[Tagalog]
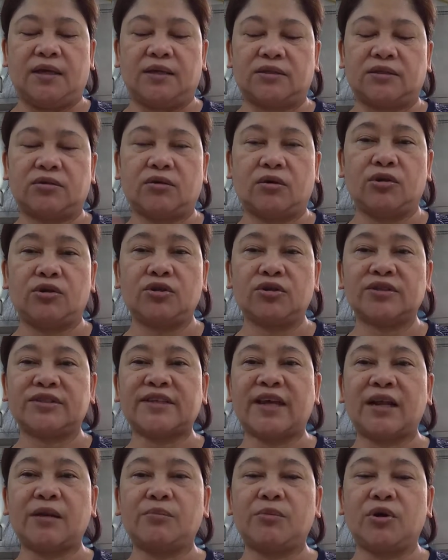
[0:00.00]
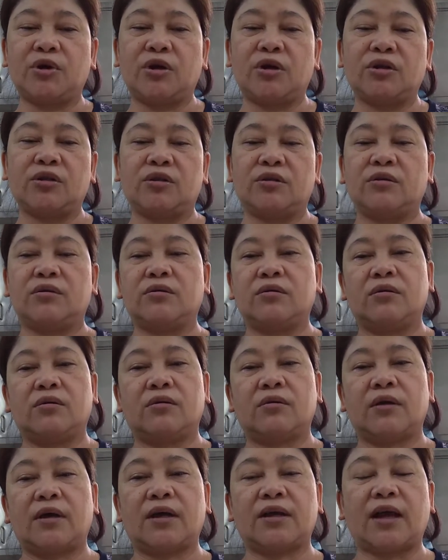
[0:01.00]
So, yung salmon,
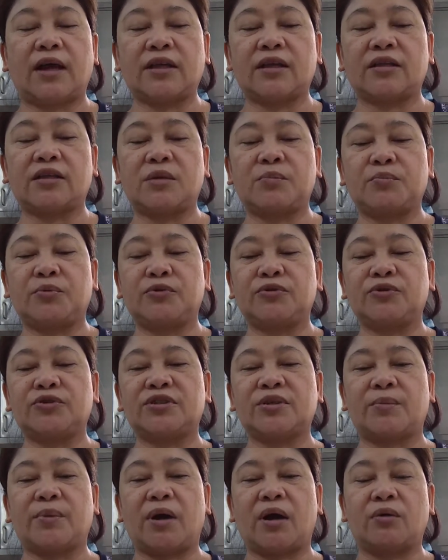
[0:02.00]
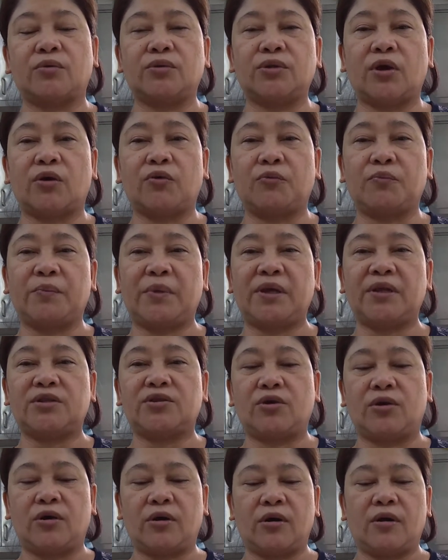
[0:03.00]
kagaya din po doon sa mga una kong
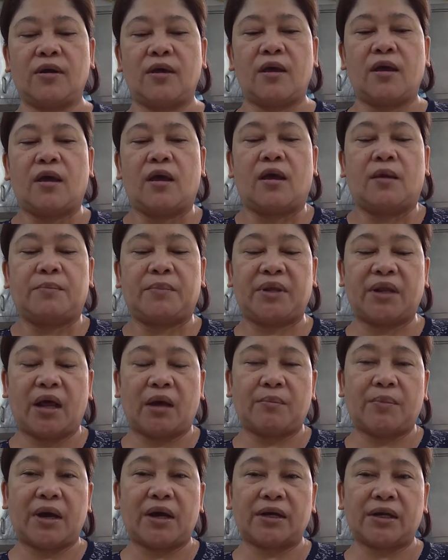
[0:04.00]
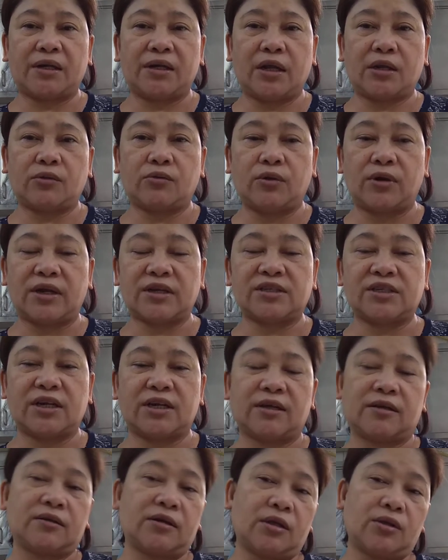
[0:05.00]
video, minamarinate ko lang siya
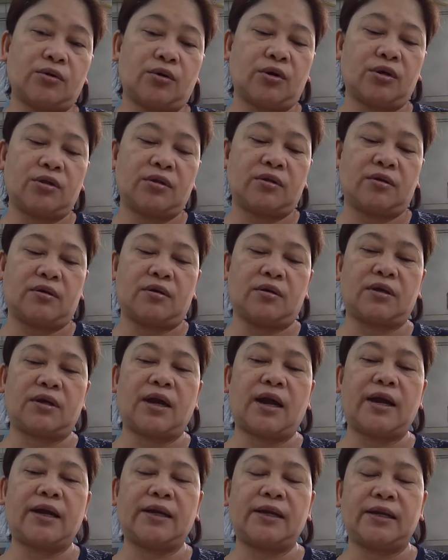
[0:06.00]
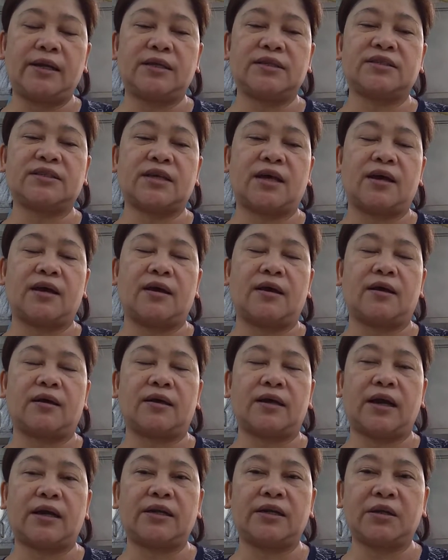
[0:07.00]
ng ganon. Garlic is a ah,
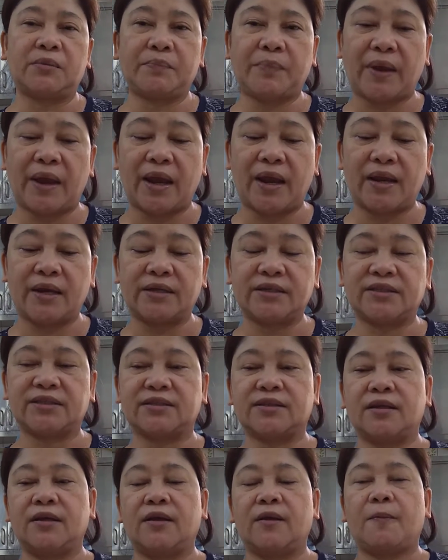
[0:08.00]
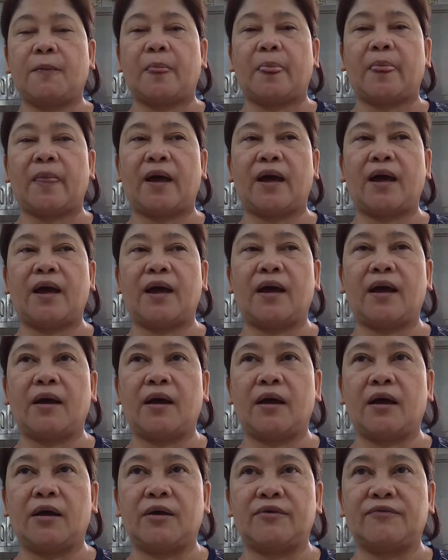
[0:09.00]
garlic paste,
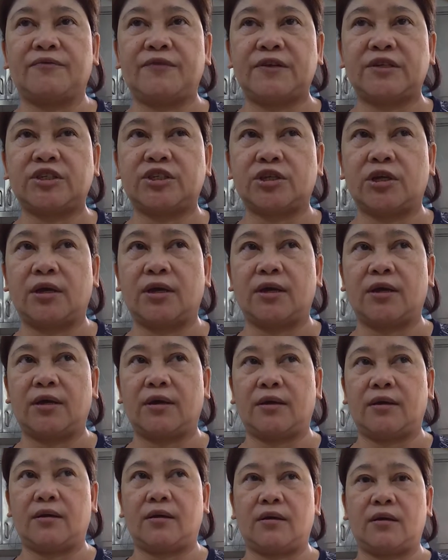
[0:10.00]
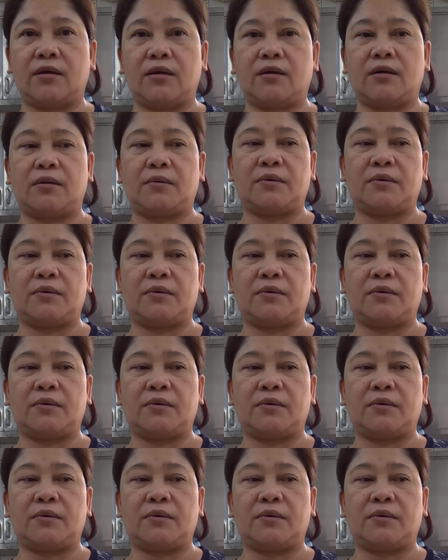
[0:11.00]
uh, fish, uh,